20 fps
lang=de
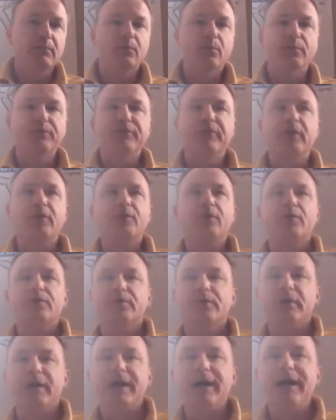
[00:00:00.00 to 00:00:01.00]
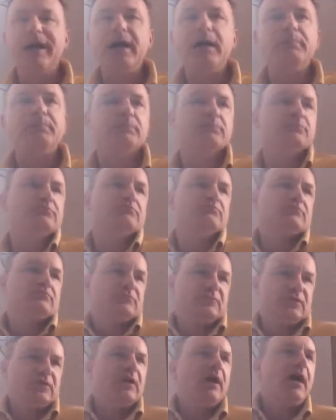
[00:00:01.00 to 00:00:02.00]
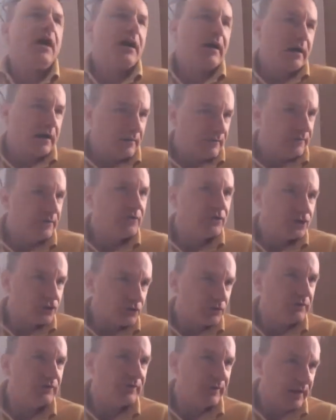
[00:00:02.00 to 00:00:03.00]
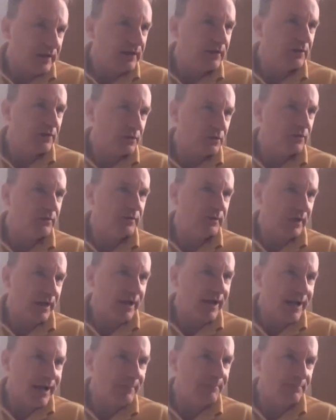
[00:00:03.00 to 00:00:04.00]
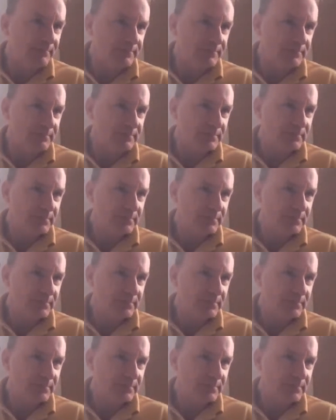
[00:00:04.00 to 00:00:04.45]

Muss er Gründe haben? Ja, er wird schon seine Gründe haben.